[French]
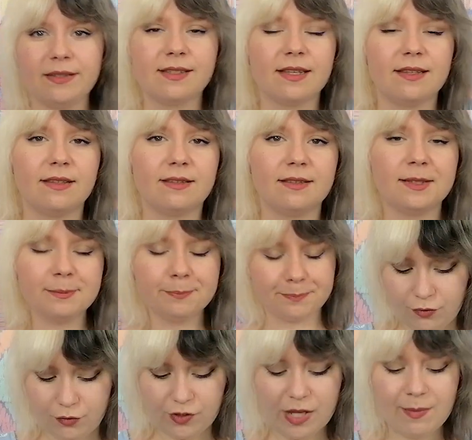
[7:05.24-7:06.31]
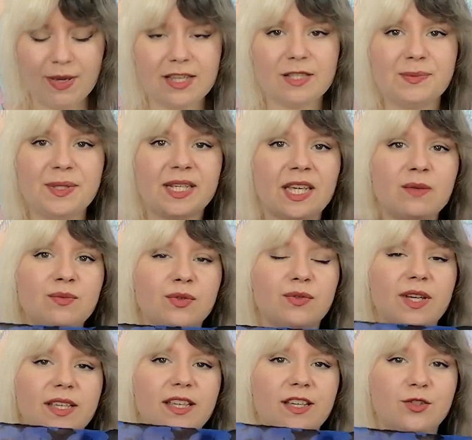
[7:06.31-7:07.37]
cet été, donc ça m'a inspiré pour
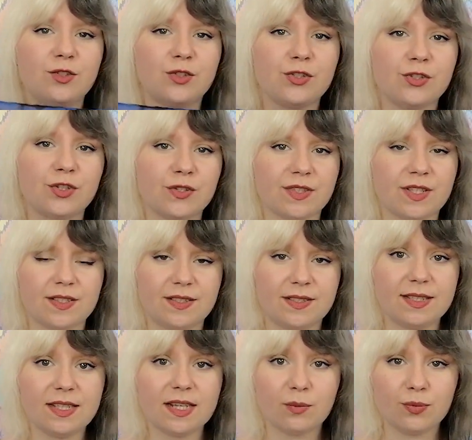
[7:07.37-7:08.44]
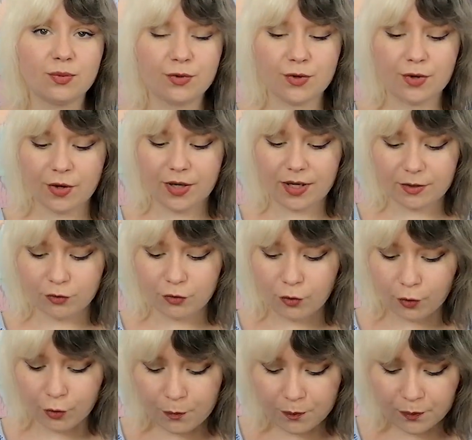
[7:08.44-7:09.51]
faire quelque chose dans un style un peu euh,
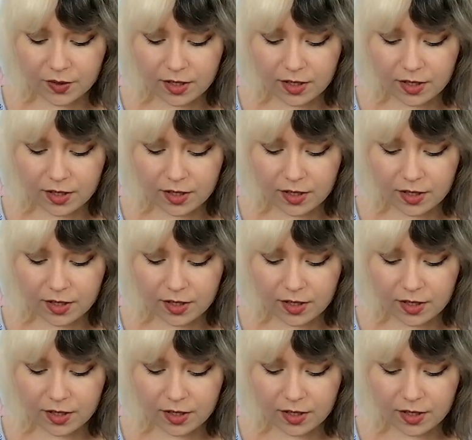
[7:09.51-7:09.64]
rétro.